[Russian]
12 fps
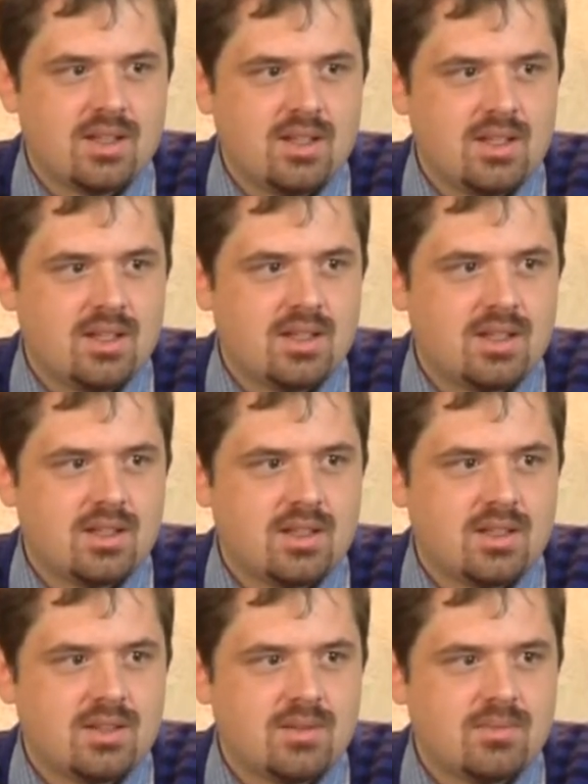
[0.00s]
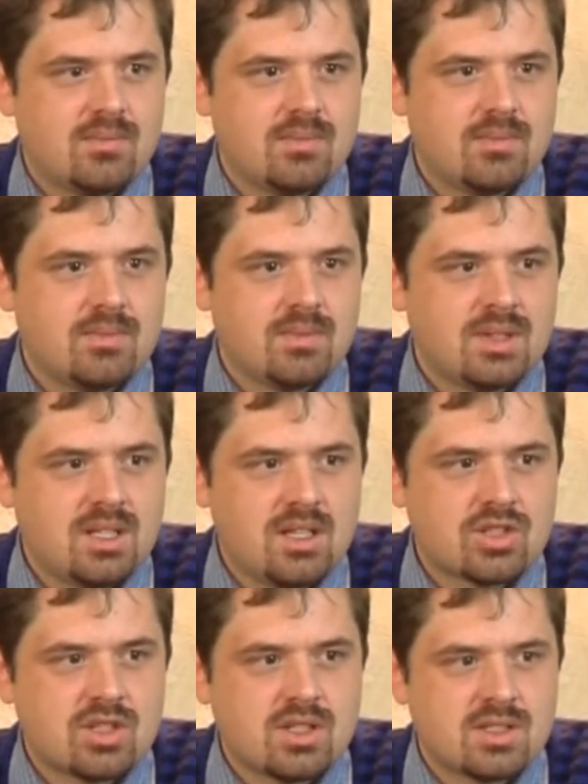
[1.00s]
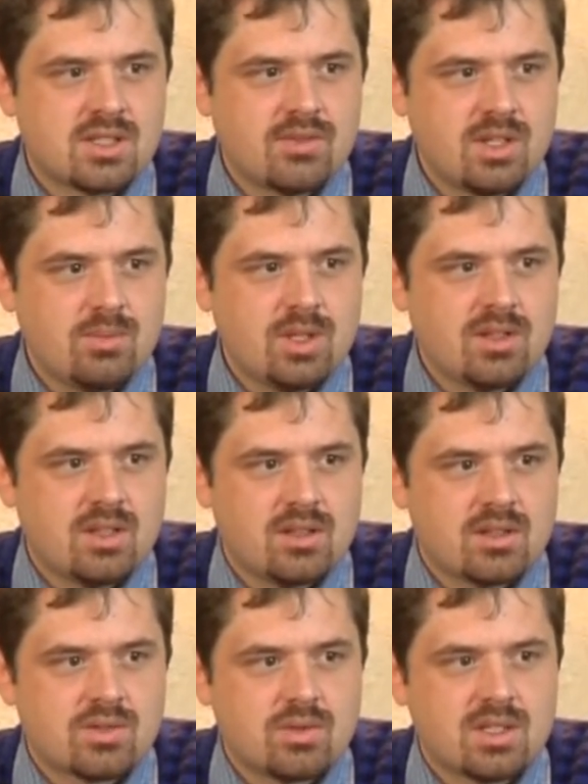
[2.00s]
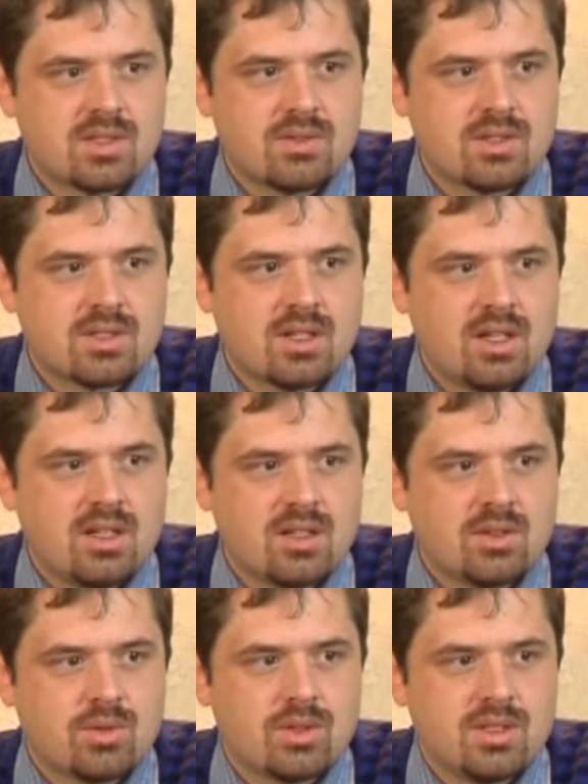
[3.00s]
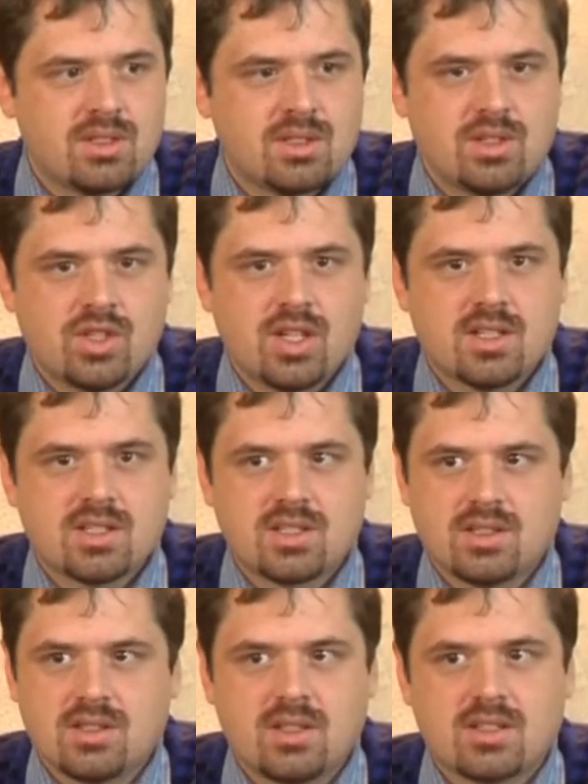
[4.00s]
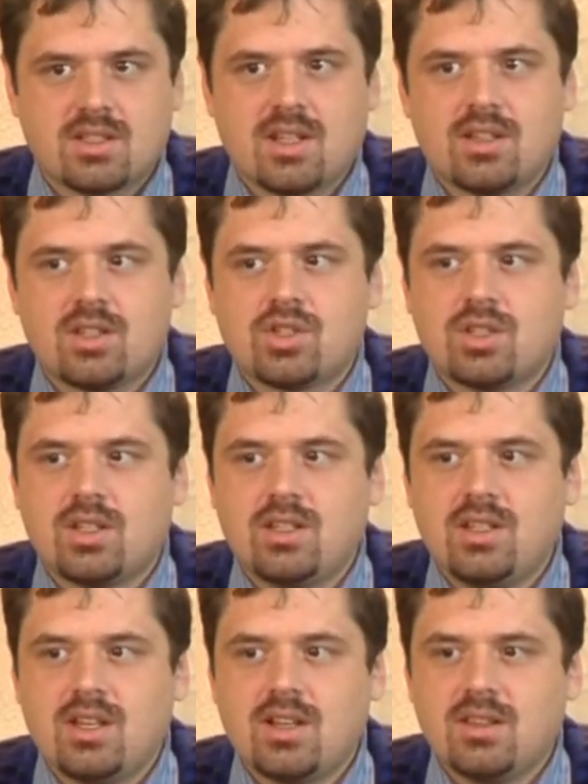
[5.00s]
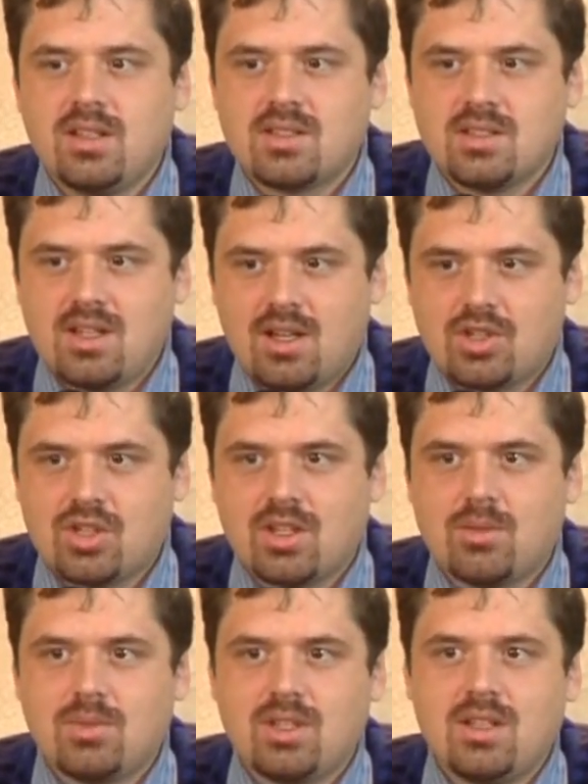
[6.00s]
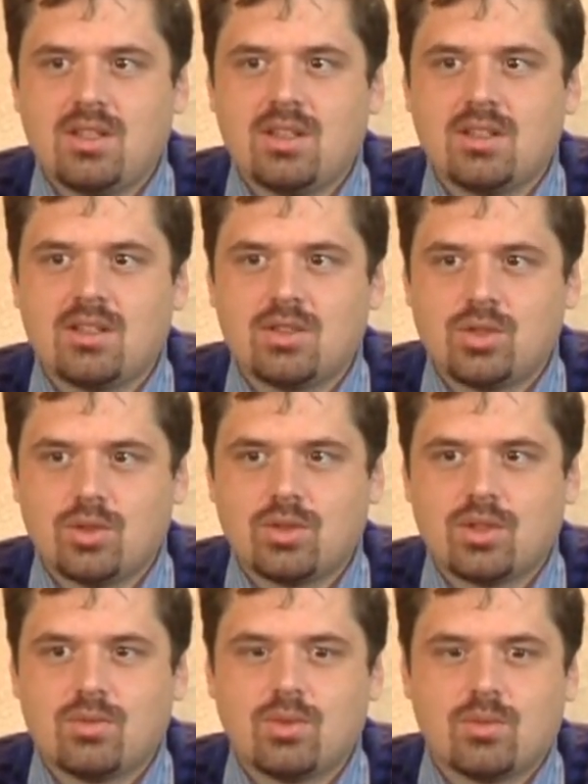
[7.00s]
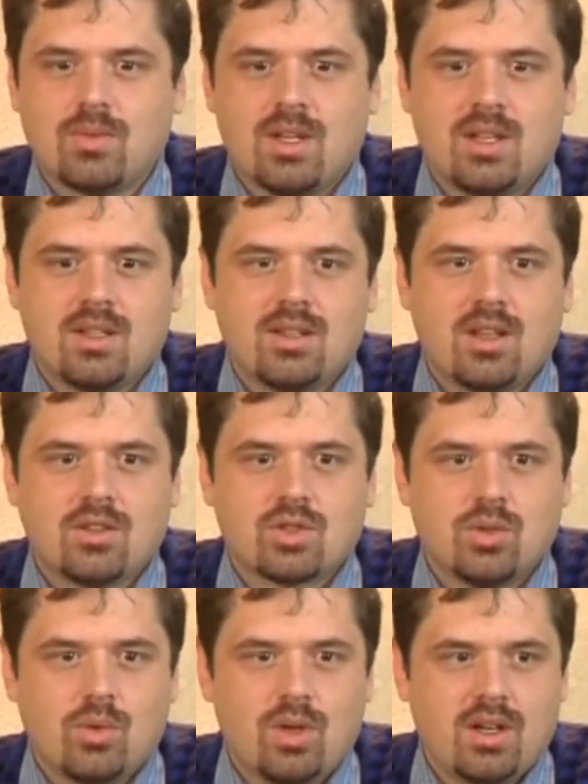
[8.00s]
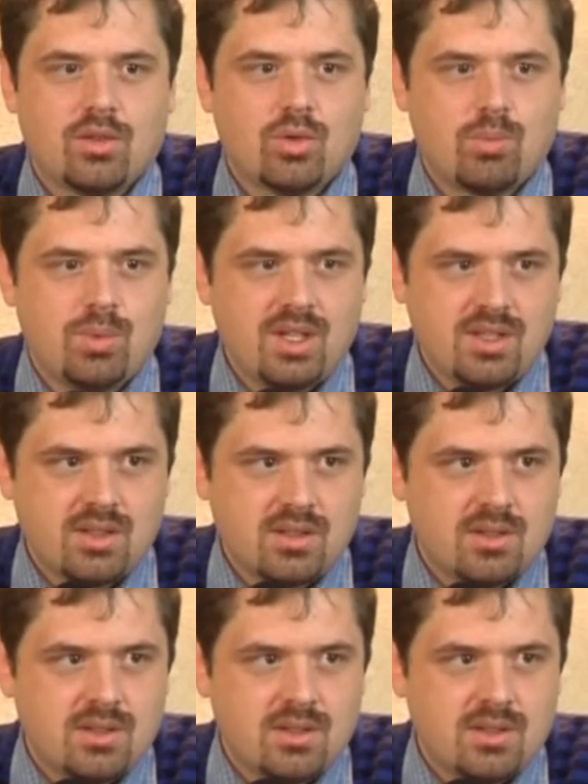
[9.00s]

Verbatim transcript: И э, даже современное государство Израиля, которое есть сейчас, достаточно неоднозначное мнение насчет того, должно ли оно быть